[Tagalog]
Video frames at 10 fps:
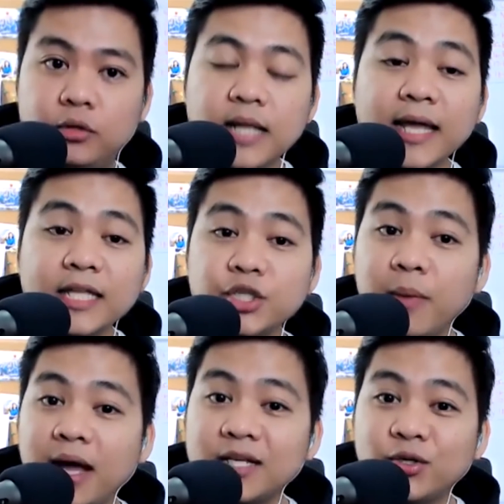Nagets yung
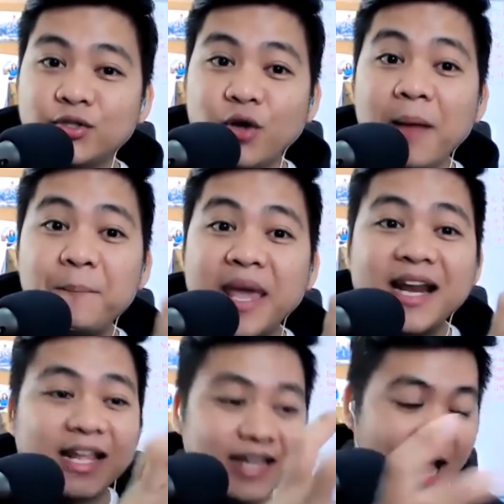mga kasosyo, ang
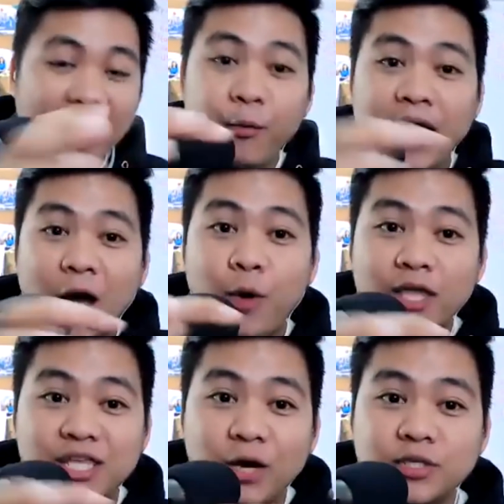pera, nag-aaway-away
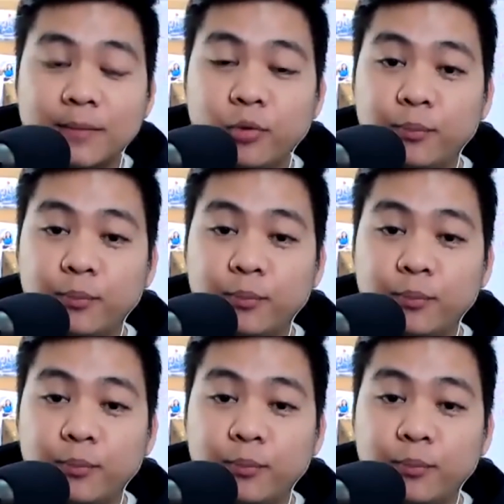din yan kung saan